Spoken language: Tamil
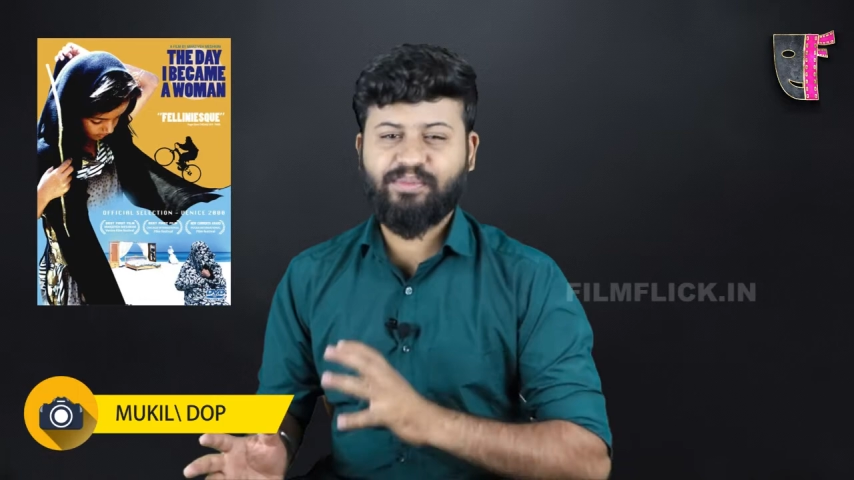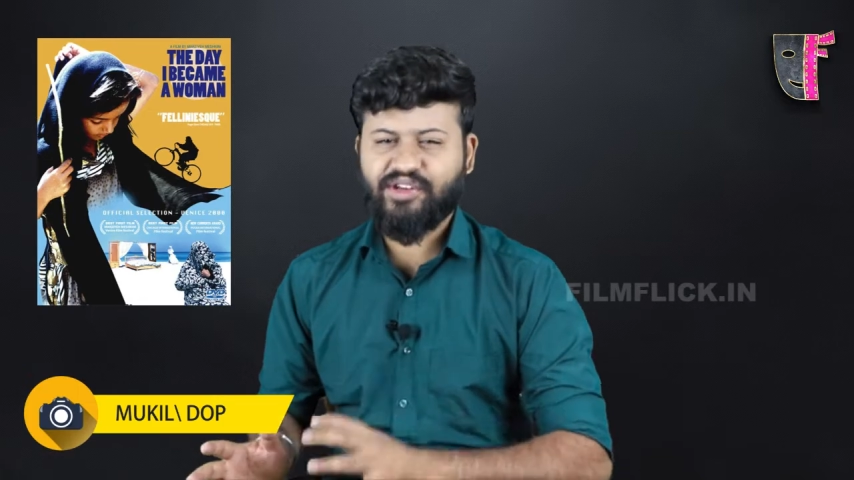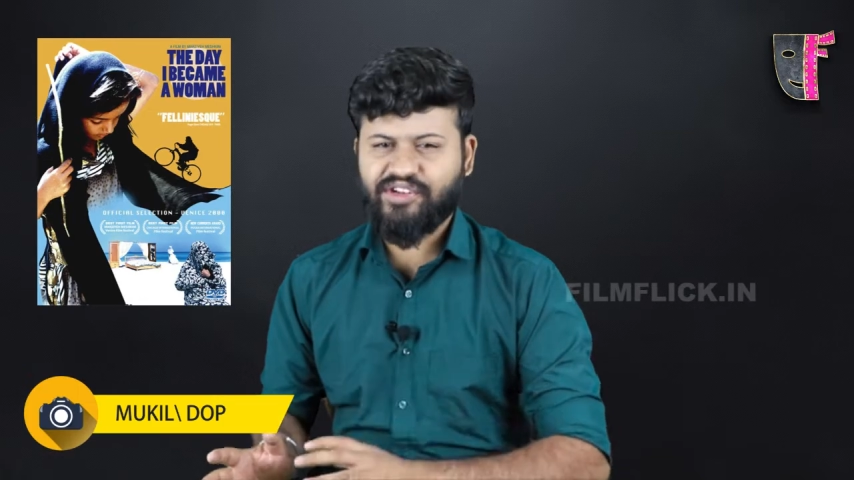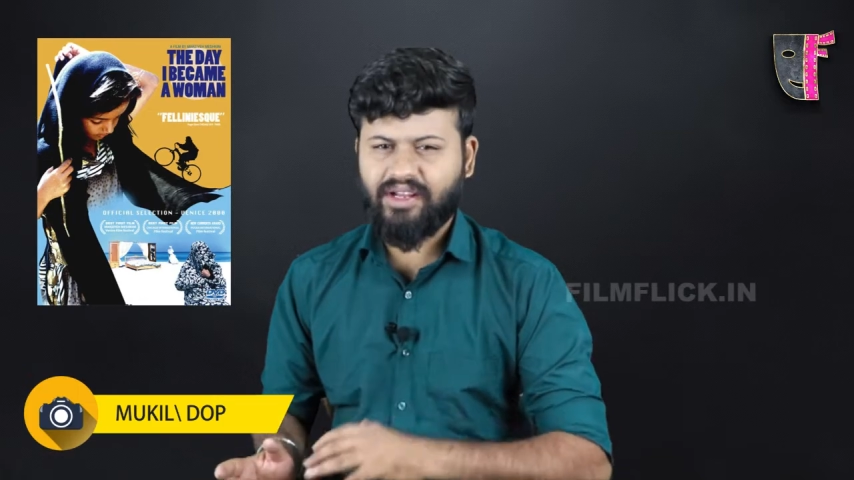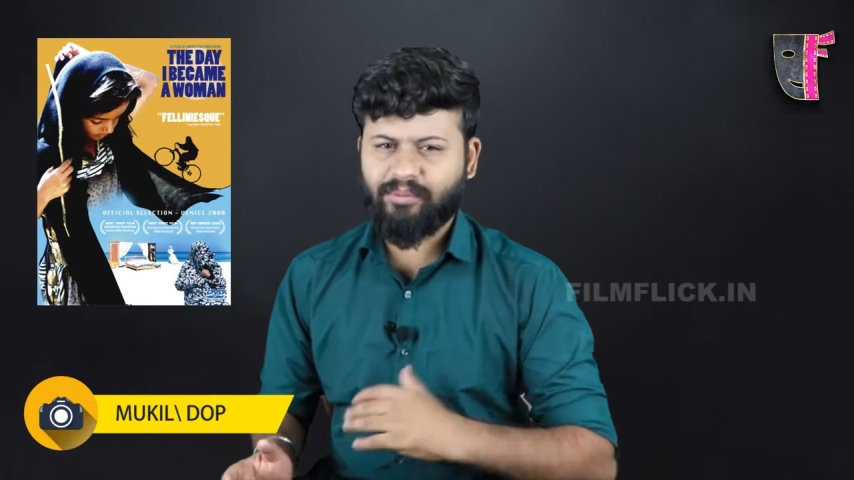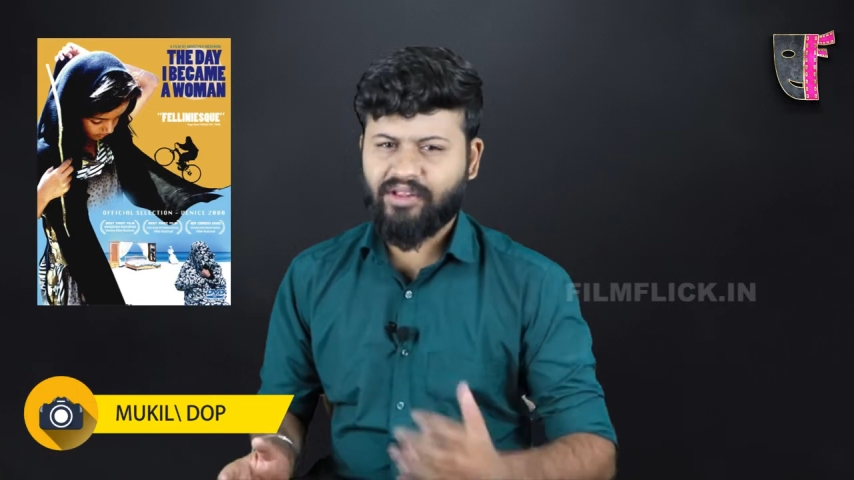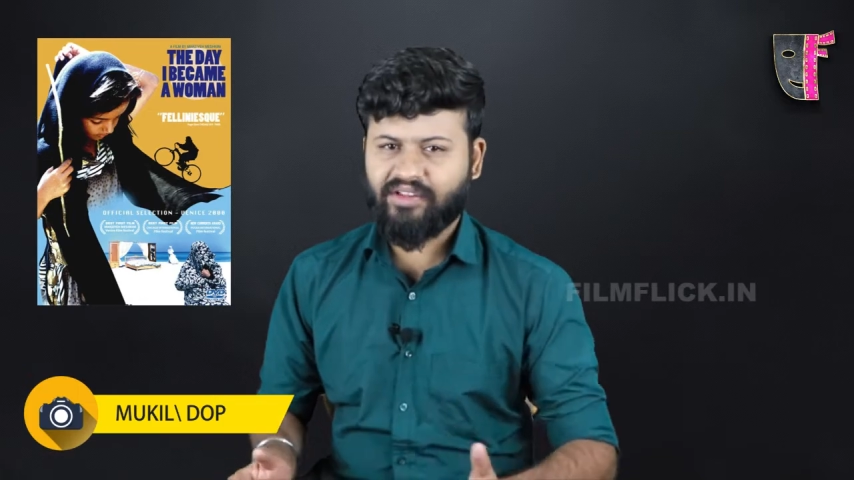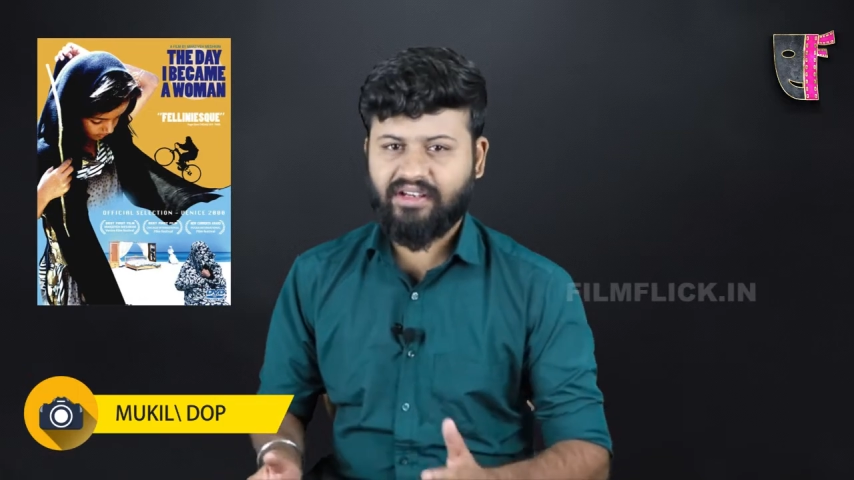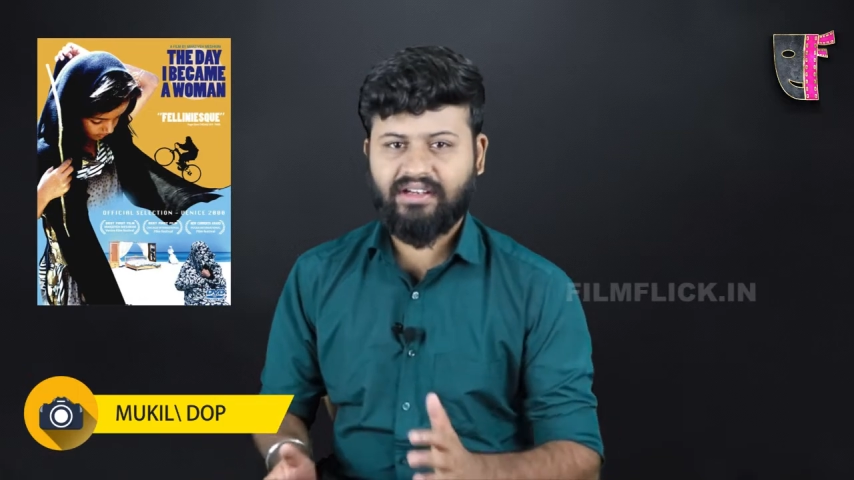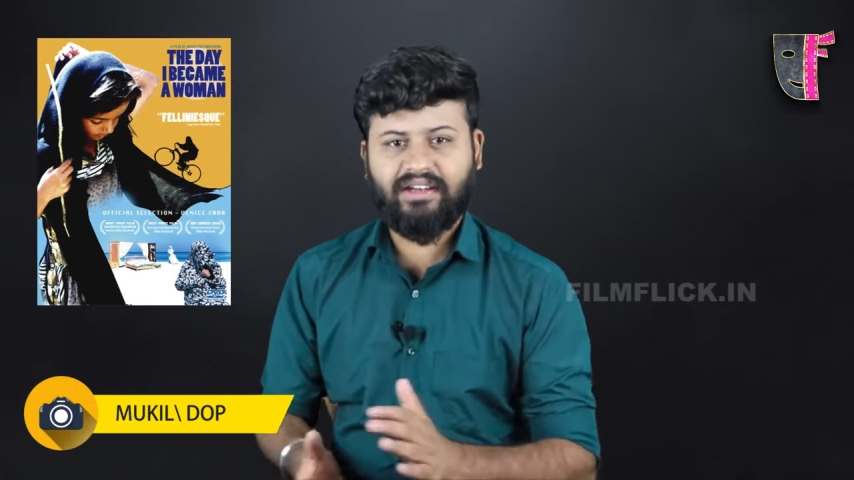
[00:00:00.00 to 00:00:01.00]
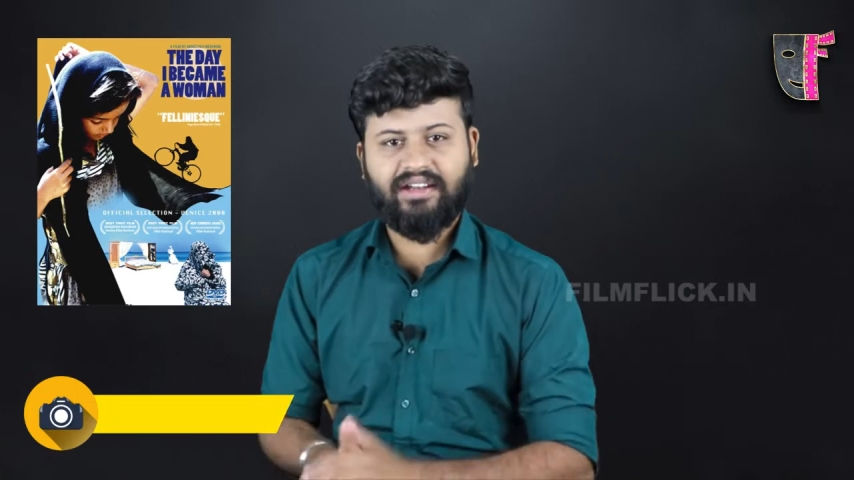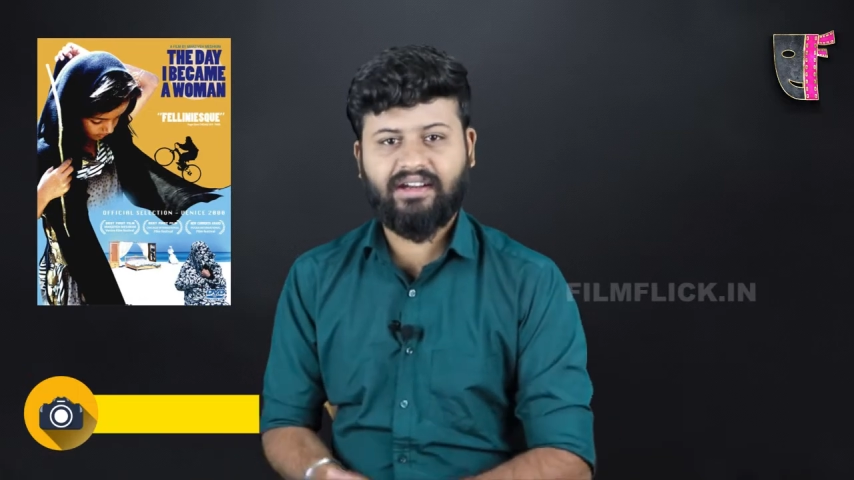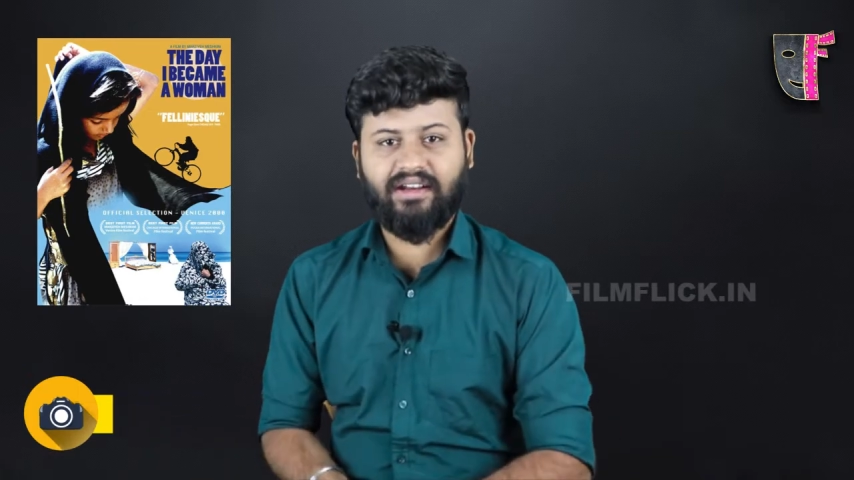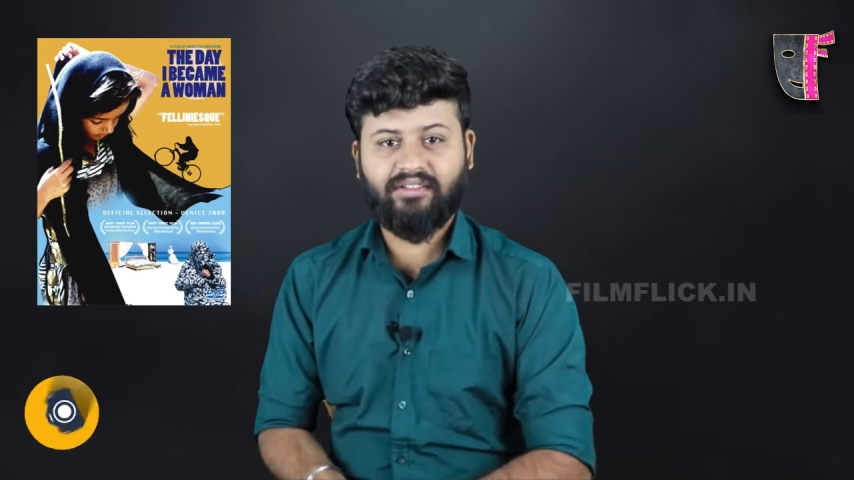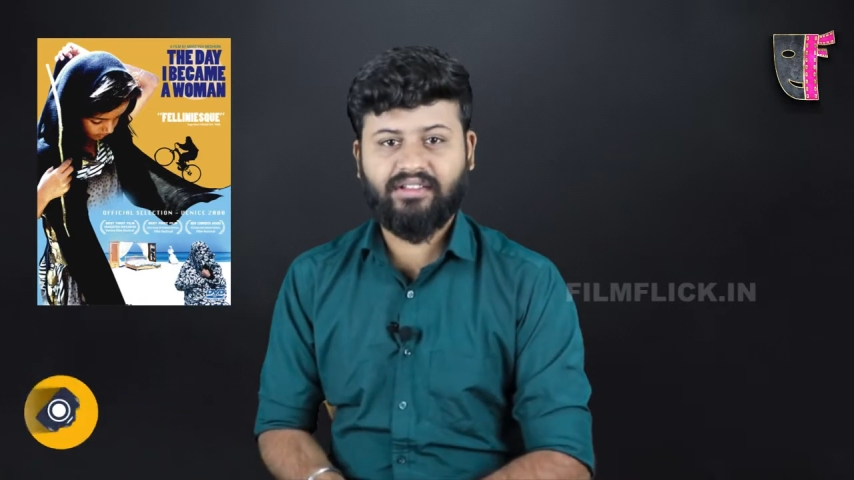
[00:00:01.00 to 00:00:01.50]
மெர்ஷியா மேஸ்கின் என்ற
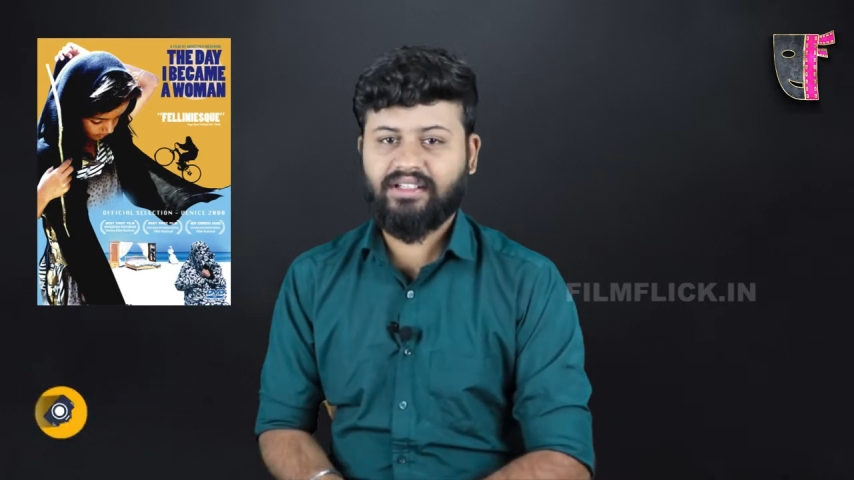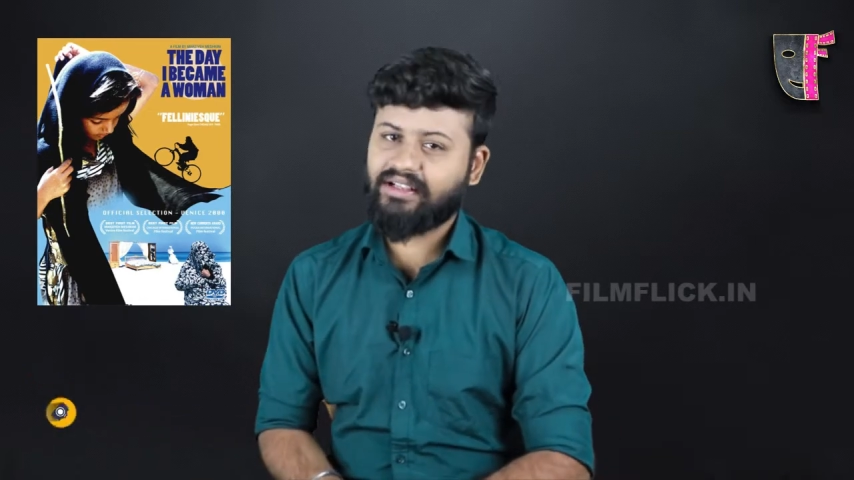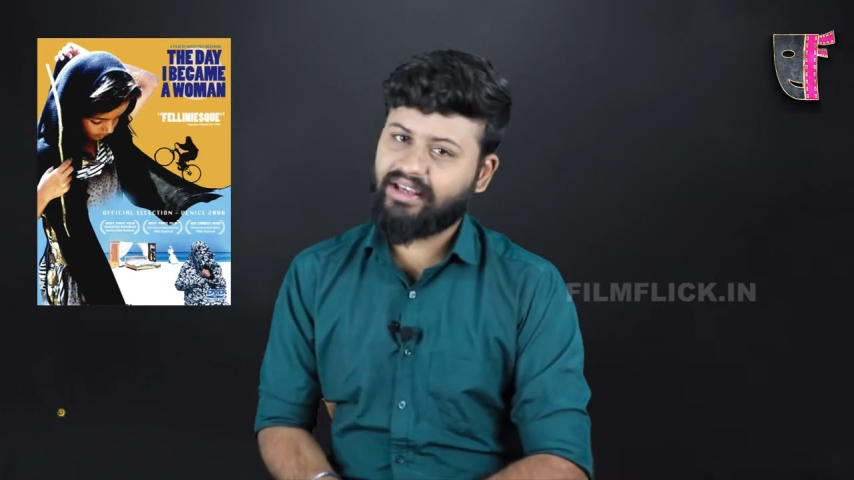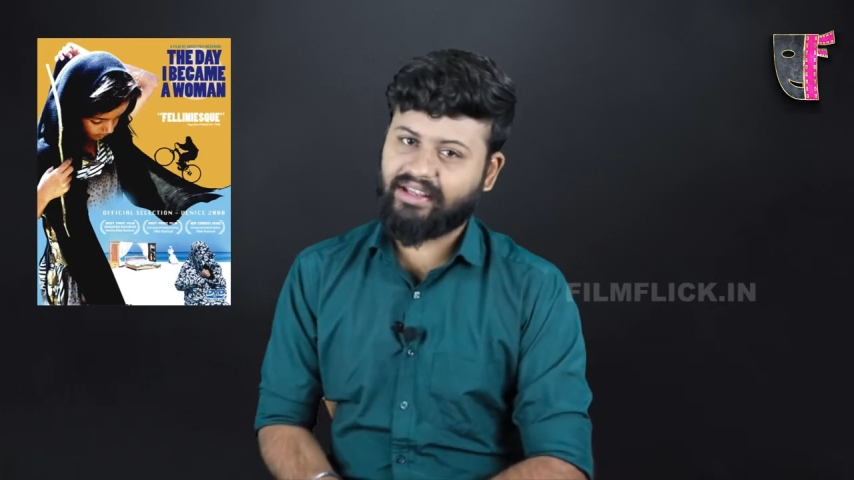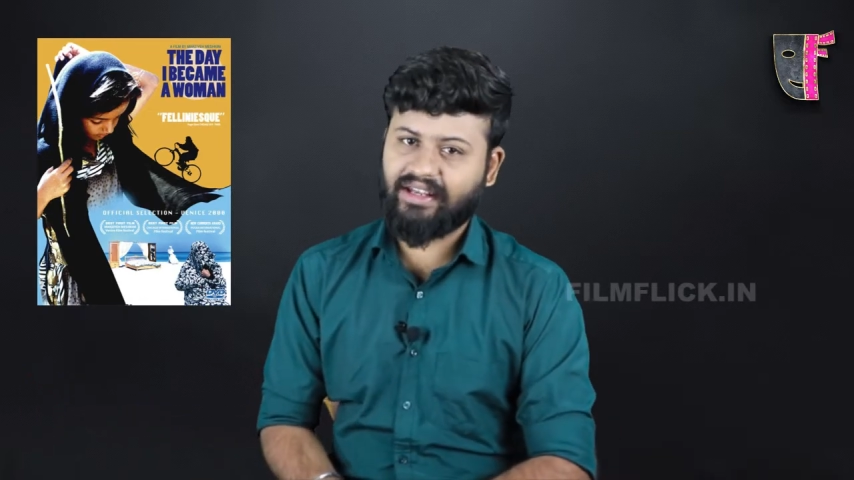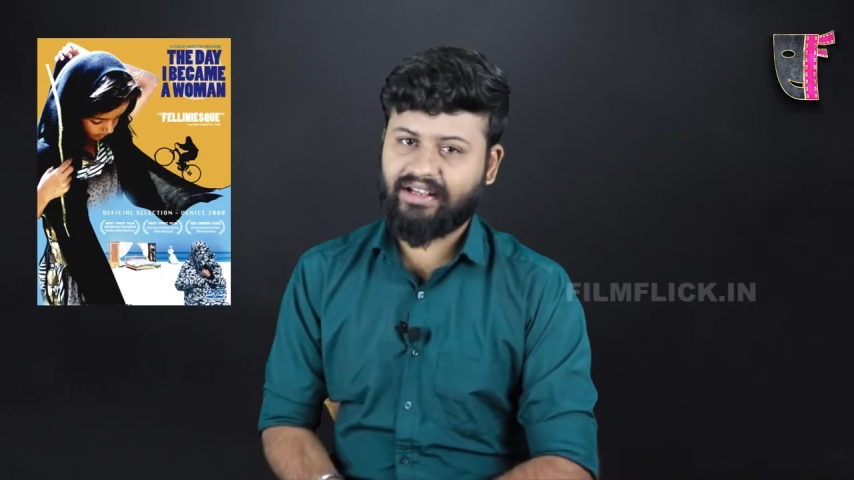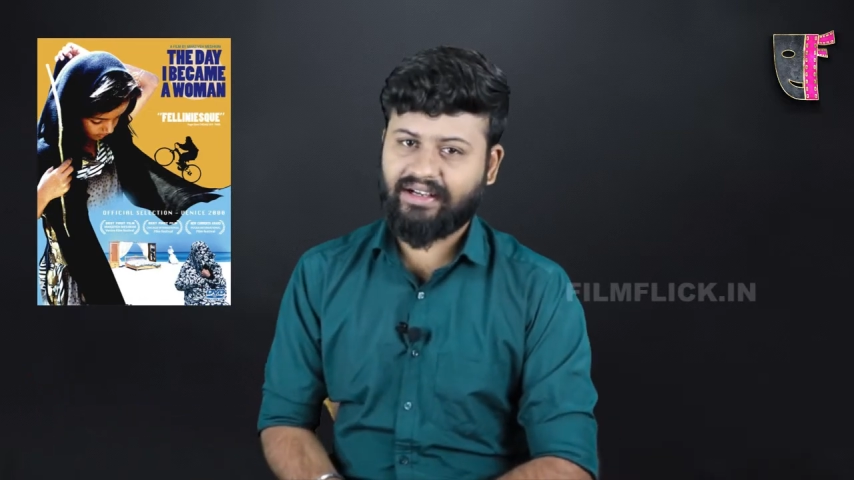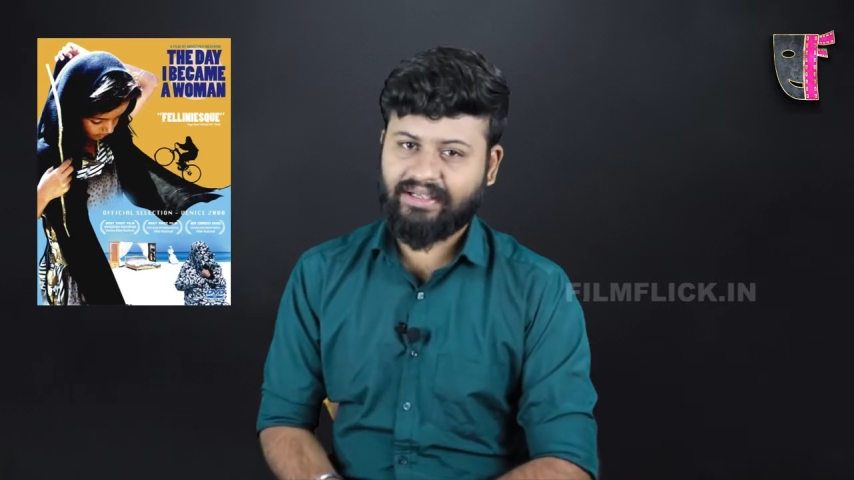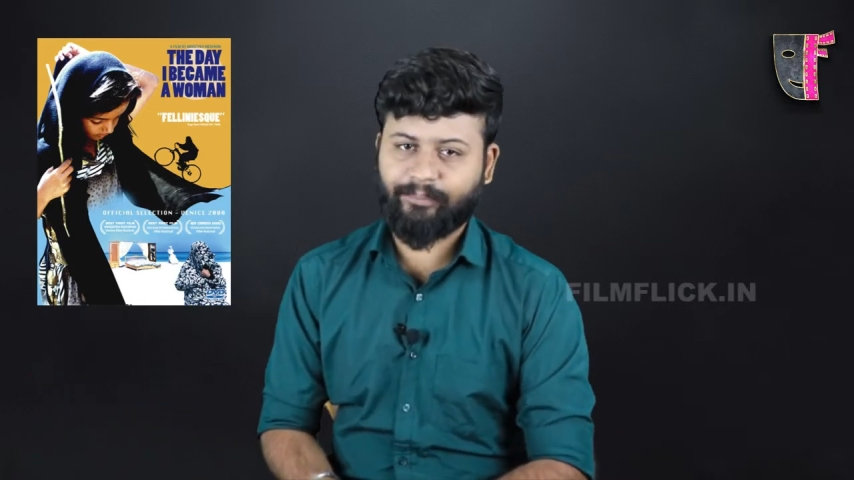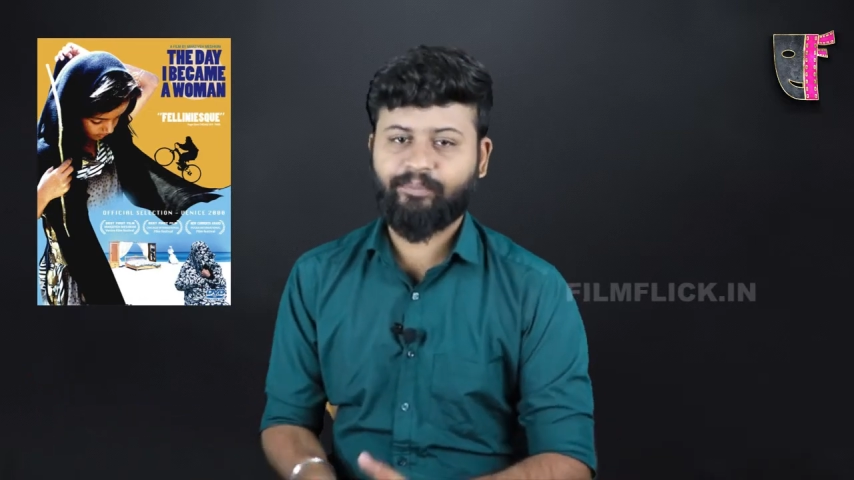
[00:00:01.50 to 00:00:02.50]
டைரக்டர் வந்து இயக்கியிருக்காங்க